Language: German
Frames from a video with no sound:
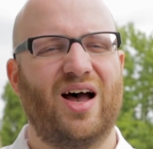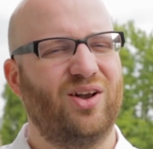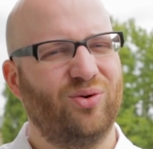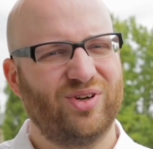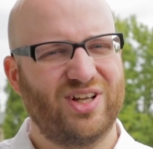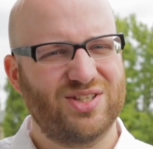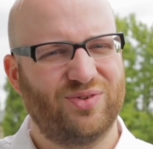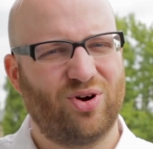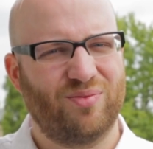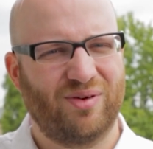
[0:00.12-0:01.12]
Hallo und herzlich
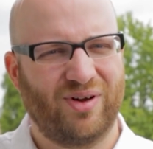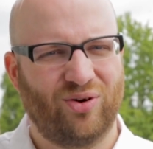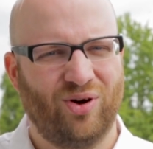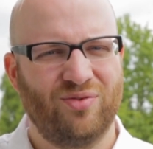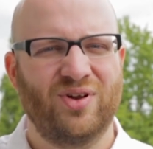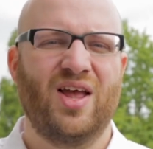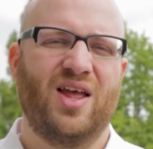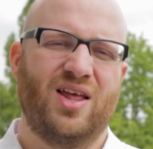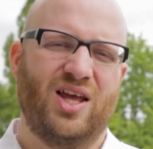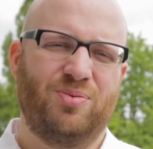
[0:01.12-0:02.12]
willkommen hier bei Curved.
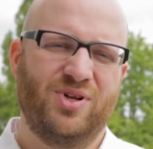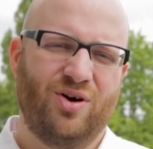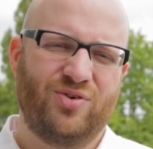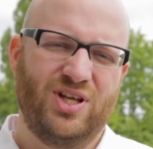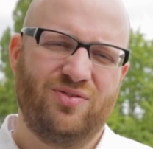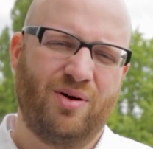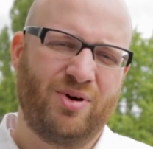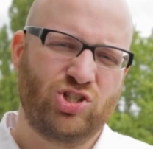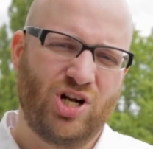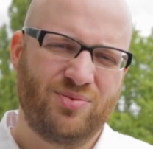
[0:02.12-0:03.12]
Ich bin hier auf der IFA
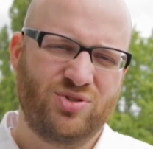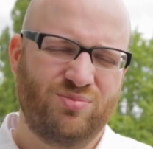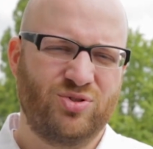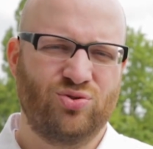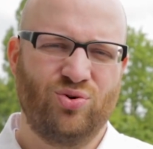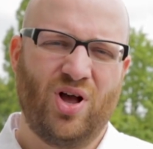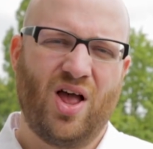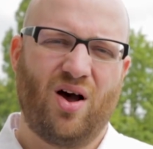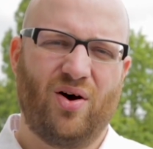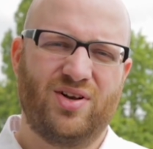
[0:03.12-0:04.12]
bei Sharp zu Besuch
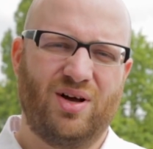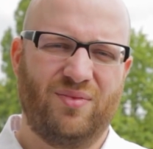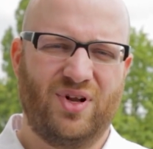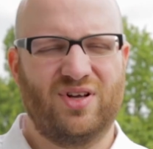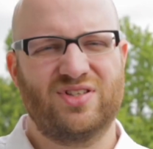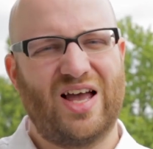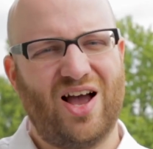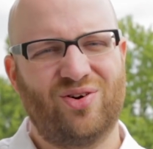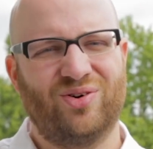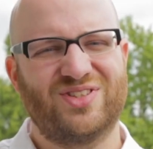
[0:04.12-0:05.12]
und habe mir das
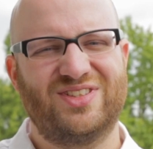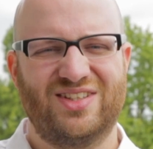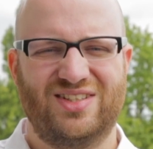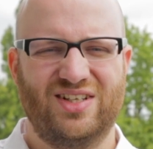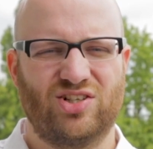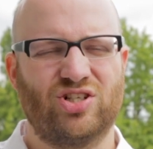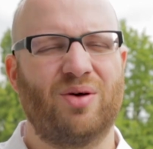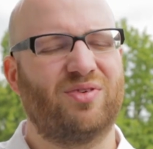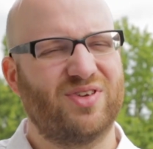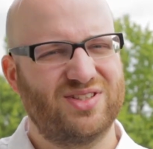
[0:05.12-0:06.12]
Arcos D10
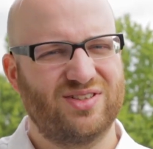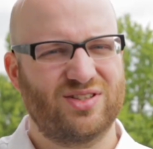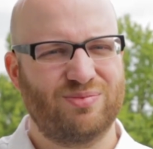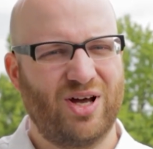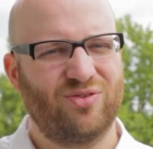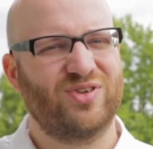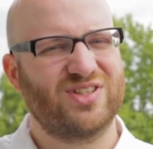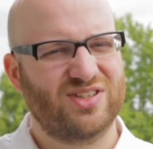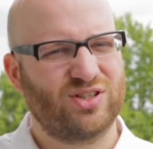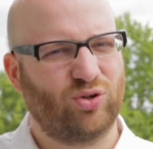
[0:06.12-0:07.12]
geschnappt. Was dieses Smartphone,
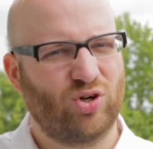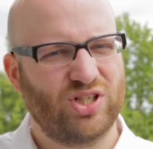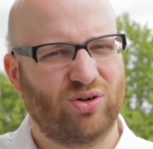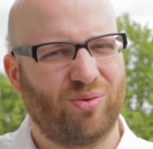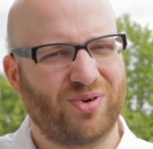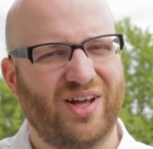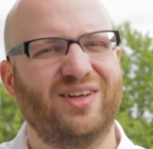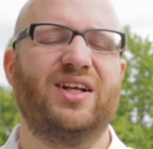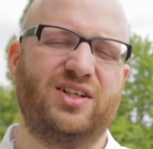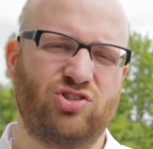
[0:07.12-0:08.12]
das jetzt nach Deutschland kommen
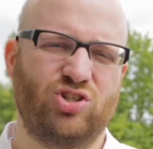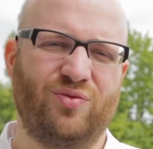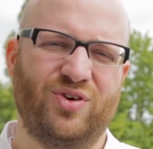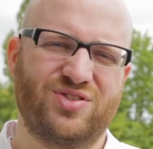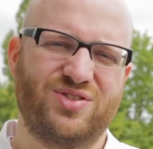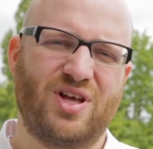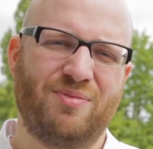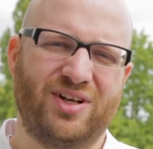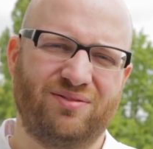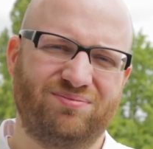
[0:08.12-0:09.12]
kann, das schauen wir uns
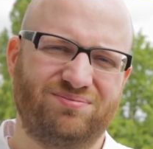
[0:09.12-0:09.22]
zusammen an.